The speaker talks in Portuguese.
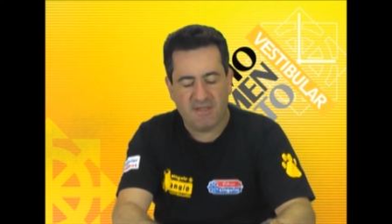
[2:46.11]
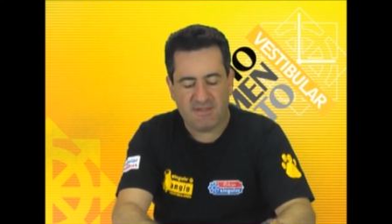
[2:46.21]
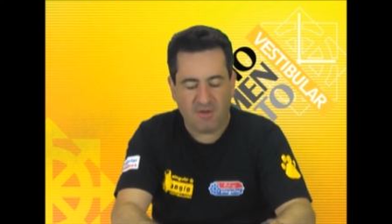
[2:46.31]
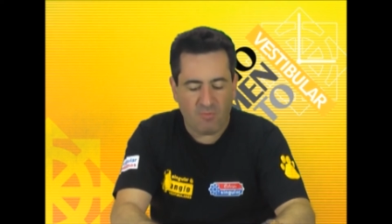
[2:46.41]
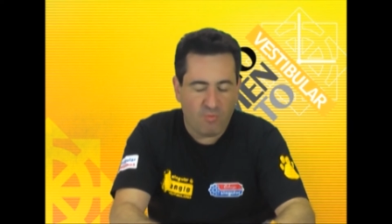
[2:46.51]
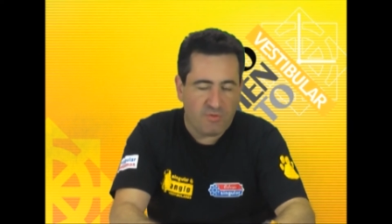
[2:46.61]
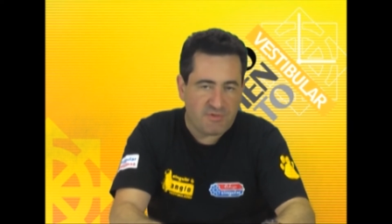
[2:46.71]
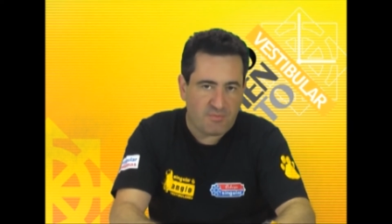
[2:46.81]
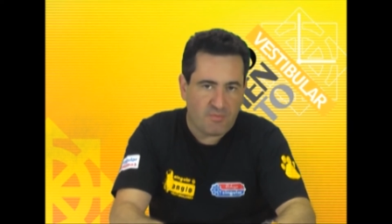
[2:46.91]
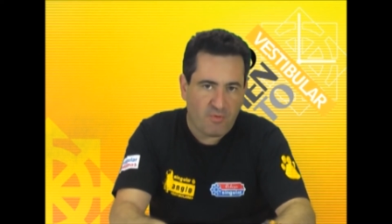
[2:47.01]
Então, o
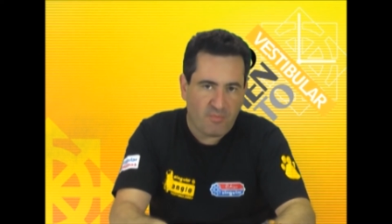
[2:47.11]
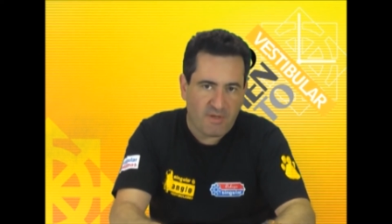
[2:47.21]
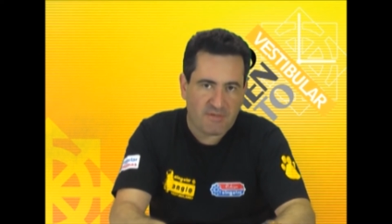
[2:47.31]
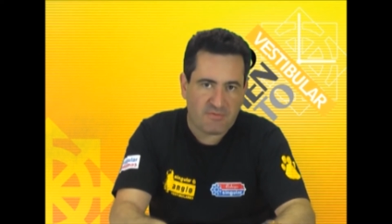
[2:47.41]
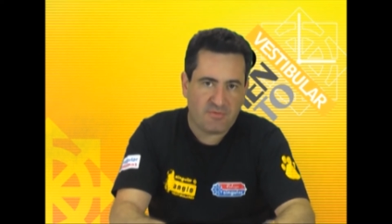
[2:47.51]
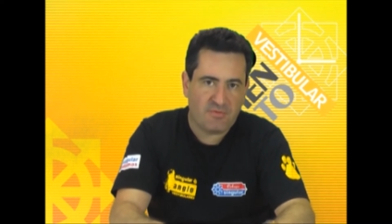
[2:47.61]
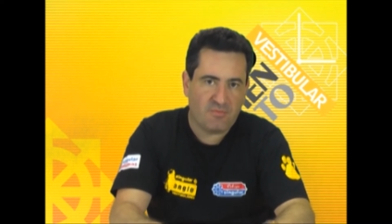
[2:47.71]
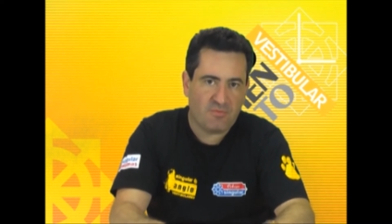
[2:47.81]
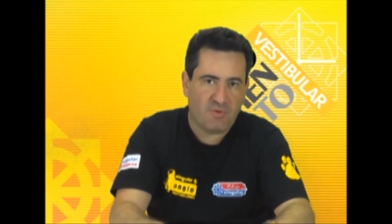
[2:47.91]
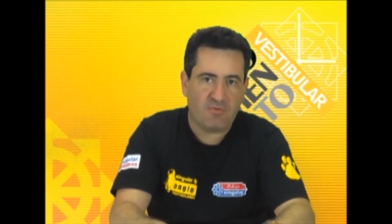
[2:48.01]
último momento que
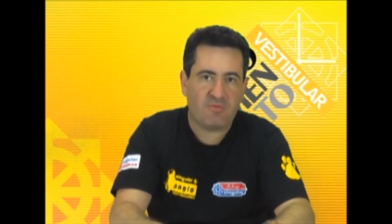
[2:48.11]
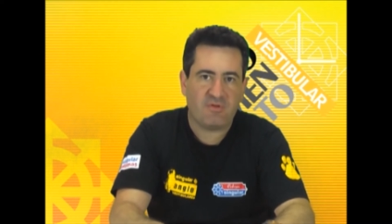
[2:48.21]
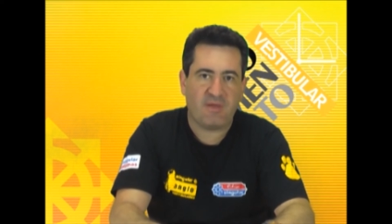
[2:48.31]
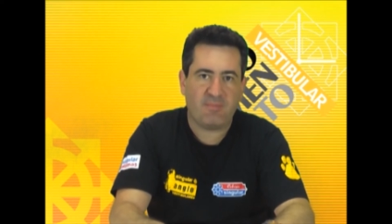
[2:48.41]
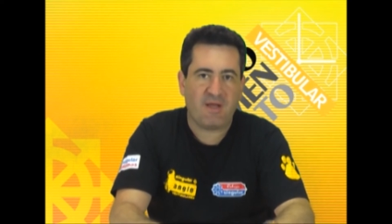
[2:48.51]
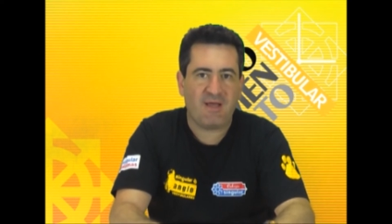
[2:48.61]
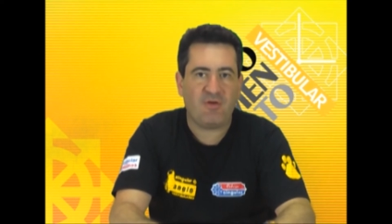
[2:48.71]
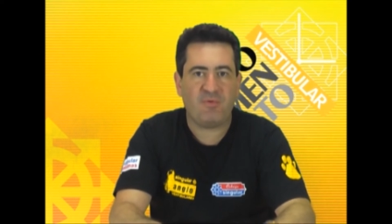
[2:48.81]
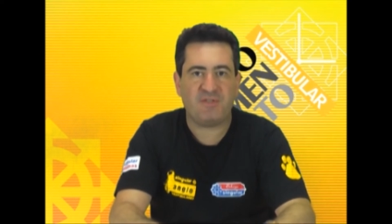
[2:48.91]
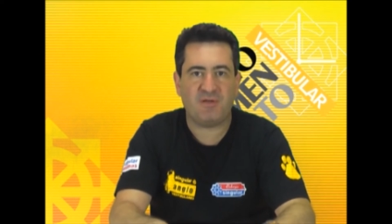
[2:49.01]
o, o aluno tem para
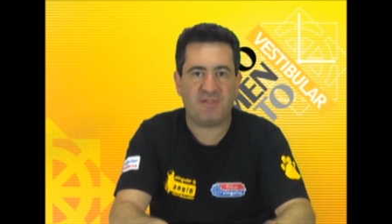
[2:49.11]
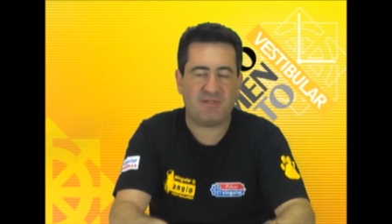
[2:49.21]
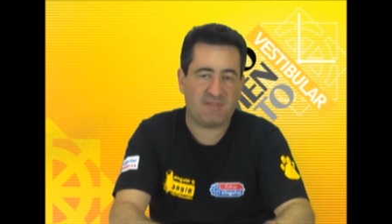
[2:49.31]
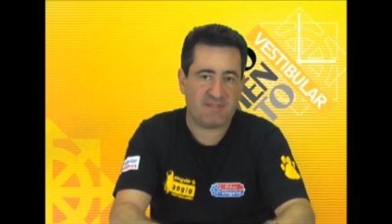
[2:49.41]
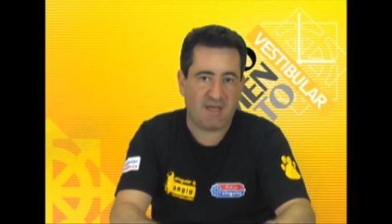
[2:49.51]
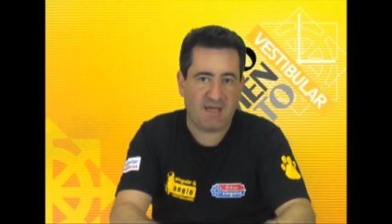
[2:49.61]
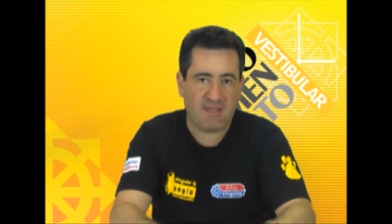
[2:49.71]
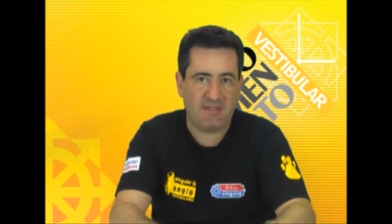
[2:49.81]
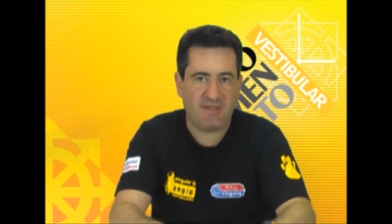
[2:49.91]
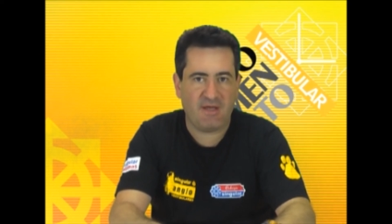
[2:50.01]
realmente dar uma
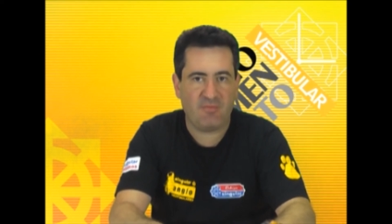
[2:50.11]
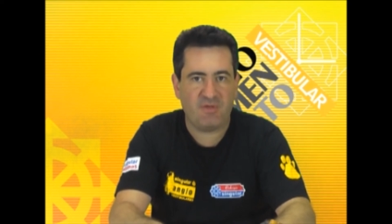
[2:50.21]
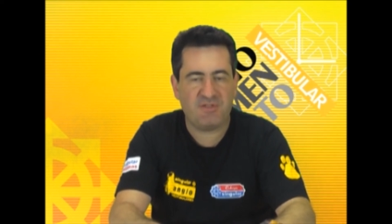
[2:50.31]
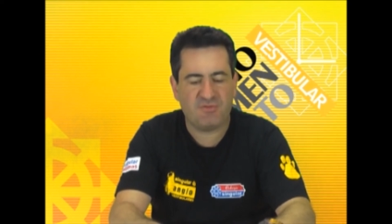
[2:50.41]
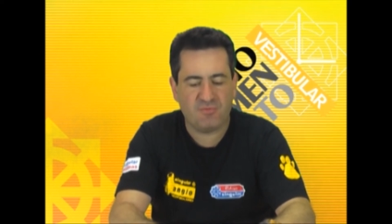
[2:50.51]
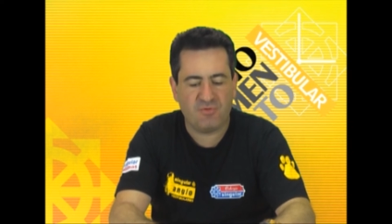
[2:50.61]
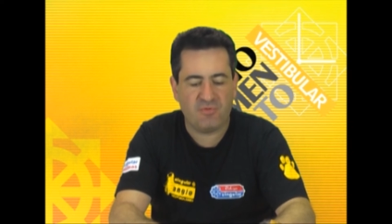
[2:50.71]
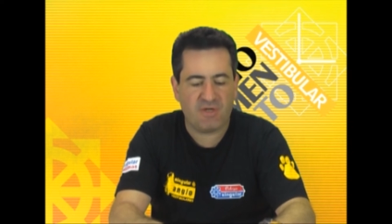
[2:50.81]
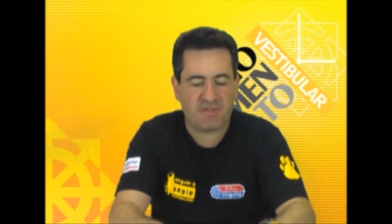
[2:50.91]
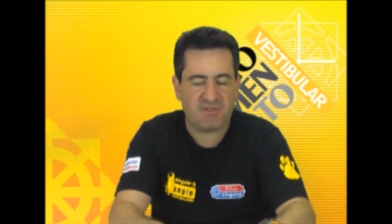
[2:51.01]
descansada é o mês de
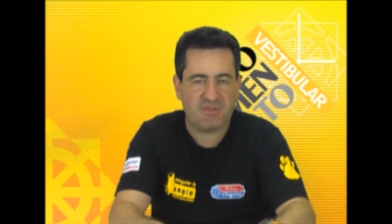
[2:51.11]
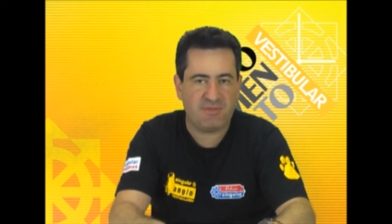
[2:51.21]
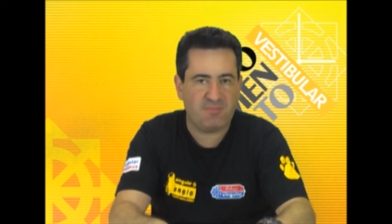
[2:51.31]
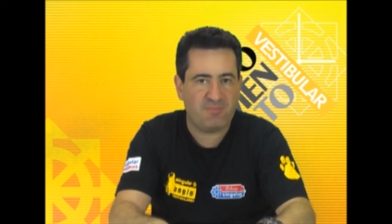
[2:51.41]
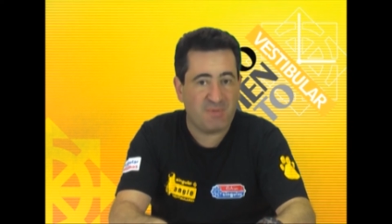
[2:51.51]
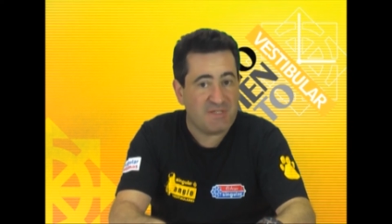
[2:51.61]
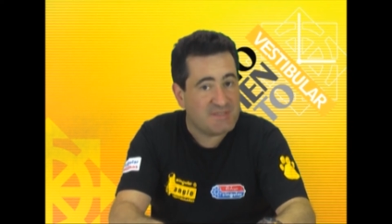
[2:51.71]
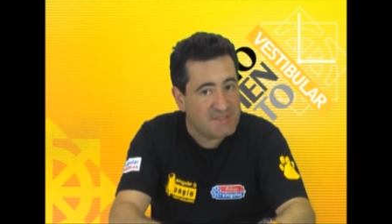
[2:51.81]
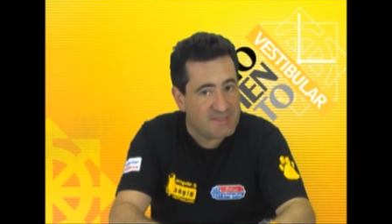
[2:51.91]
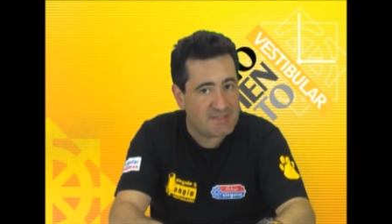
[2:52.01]
julho e a gente
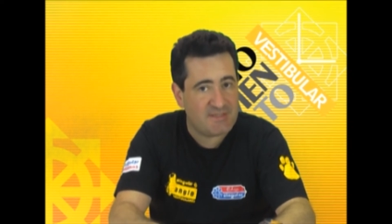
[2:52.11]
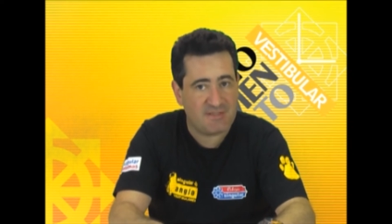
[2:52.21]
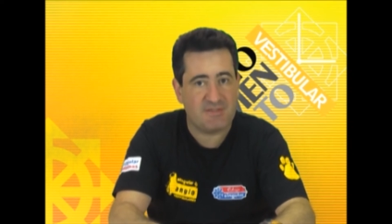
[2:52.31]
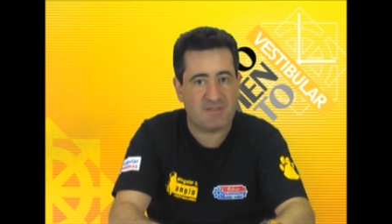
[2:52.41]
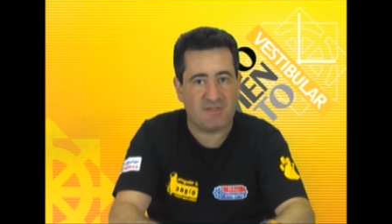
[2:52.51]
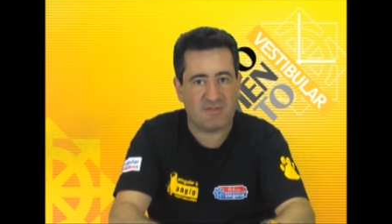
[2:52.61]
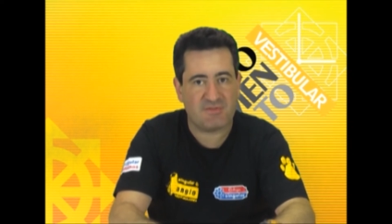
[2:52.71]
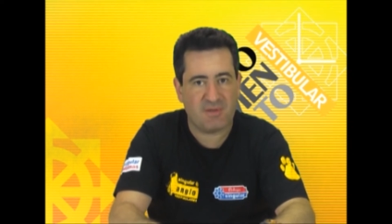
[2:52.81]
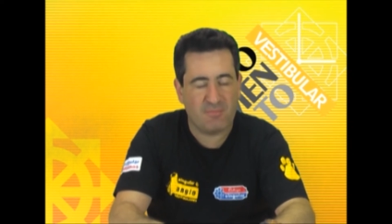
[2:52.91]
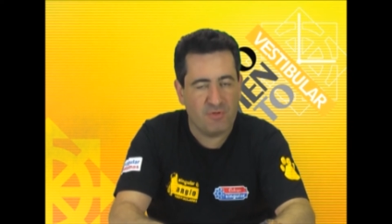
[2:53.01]
precisa desse
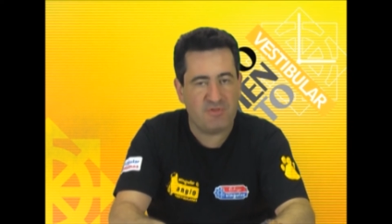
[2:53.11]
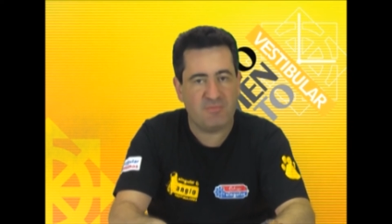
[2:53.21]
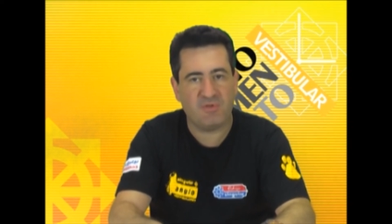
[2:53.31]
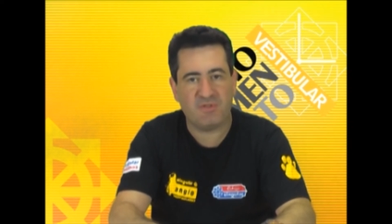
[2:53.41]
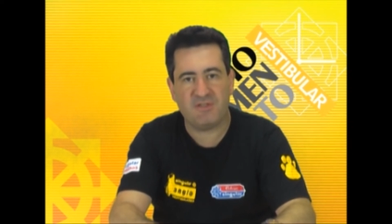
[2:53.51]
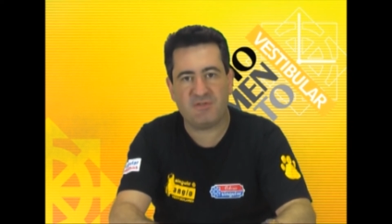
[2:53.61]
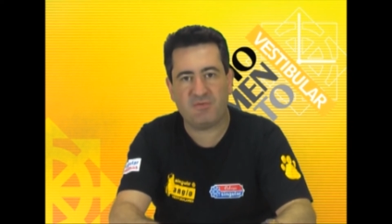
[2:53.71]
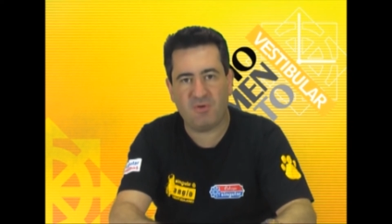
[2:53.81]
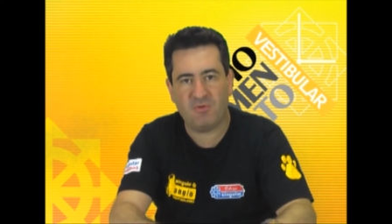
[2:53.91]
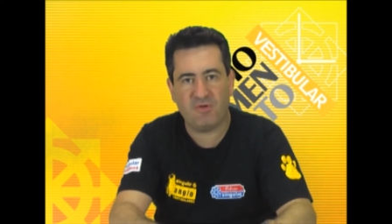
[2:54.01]
descanso. É muito importante
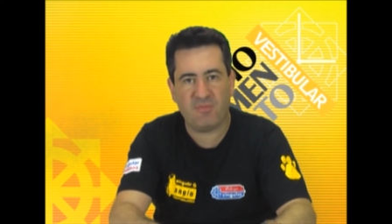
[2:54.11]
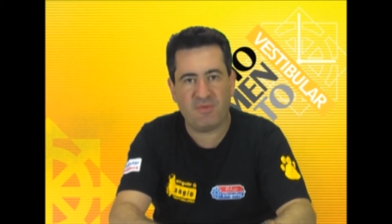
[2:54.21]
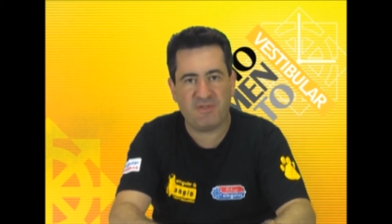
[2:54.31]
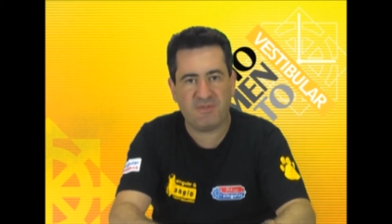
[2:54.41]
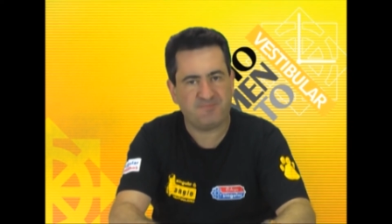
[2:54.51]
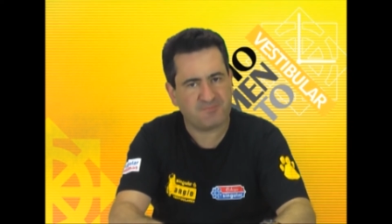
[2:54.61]
que o aluno realmente